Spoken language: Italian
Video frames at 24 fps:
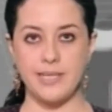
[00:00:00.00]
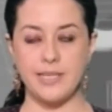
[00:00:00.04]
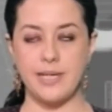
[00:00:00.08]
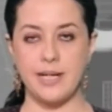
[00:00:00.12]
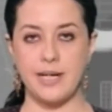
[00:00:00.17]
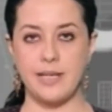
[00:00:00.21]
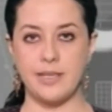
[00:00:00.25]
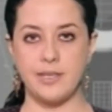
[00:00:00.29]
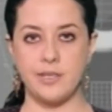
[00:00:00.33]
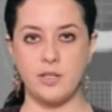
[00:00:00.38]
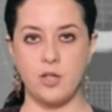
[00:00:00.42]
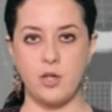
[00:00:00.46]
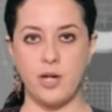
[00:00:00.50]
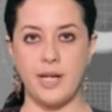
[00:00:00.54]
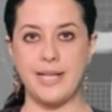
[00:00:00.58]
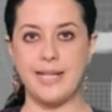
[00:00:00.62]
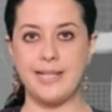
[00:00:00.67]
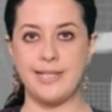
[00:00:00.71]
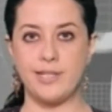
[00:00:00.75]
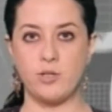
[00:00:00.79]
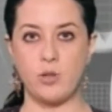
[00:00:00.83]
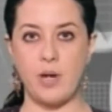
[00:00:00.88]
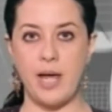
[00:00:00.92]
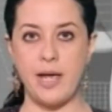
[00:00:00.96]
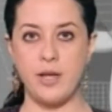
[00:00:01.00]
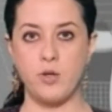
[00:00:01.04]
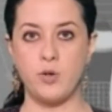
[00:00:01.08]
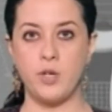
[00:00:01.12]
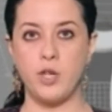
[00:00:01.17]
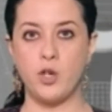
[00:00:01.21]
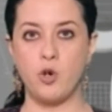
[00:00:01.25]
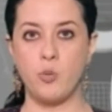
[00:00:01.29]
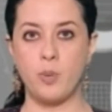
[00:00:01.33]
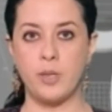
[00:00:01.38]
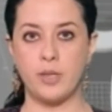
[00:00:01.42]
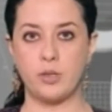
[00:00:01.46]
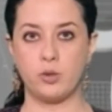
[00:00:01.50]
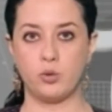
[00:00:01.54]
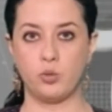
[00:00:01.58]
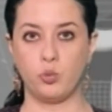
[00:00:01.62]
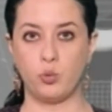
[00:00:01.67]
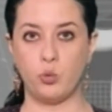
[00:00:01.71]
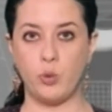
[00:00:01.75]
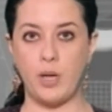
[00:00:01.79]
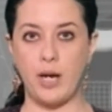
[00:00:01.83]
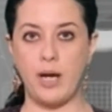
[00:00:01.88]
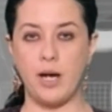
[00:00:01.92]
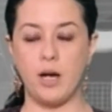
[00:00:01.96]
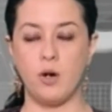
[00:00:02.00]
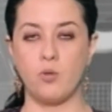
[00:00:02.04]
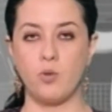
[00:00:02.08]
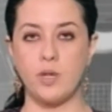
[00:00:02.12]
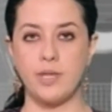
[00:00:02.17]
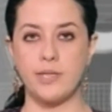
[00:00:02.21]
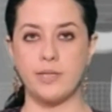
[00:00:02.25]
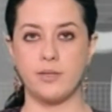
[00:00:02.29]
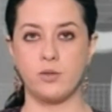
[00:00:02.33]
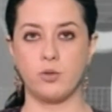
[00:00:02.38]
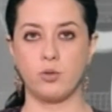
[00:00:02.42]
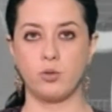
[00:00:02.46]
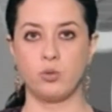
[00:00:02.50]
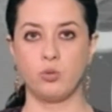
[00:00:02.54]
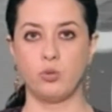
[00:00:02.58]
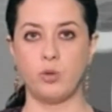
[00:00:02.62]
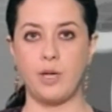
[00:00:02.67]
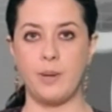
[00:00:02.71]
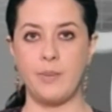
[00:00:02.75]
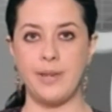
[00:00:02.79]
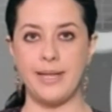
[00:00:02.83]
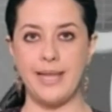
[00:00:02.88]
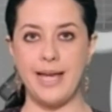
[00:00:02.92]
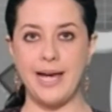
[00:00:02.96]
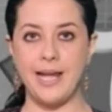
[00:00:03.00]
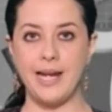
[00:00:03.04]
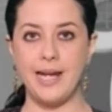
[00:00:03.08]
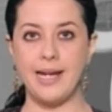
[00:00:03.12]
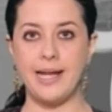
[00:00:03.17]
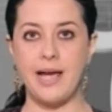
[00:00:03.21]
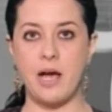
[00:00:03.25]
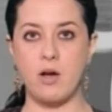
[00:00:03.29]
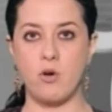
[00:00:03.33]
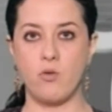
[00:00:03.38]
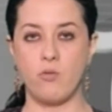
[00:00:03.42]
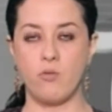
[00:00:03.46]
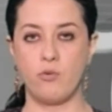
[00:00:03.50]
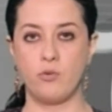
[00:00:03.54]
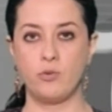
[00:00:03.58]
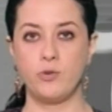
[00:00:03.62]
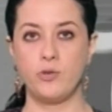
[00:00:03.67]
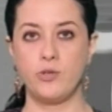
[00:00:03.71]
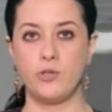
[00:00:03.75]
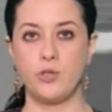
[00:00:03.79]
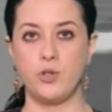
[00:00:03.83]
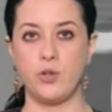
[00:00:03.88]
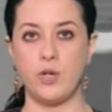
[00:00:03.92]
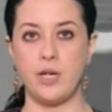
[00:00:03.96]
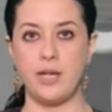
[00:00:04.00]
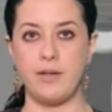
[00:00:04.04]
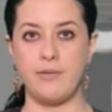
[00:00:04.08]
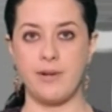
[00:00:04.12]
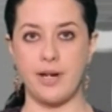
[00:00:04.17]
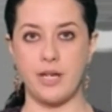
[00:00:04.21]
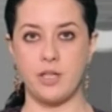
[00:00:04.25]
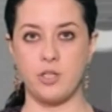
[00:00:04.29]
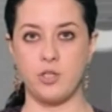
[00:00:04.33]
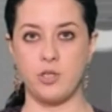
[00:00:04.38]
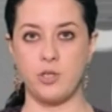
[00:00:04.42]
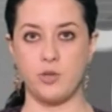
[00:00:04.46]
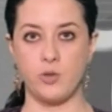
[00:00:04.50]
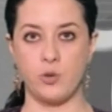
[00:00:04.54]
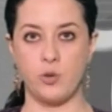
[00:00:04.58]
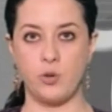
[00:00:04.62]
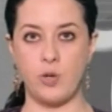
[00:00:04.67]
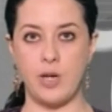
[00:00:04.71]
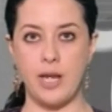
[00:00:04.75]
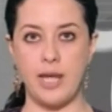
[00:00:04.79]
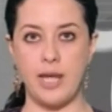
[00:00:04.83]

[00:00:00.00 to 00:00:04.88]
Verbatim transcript: la zona del solaio di copertura una struttura metallica con funzione di frangisole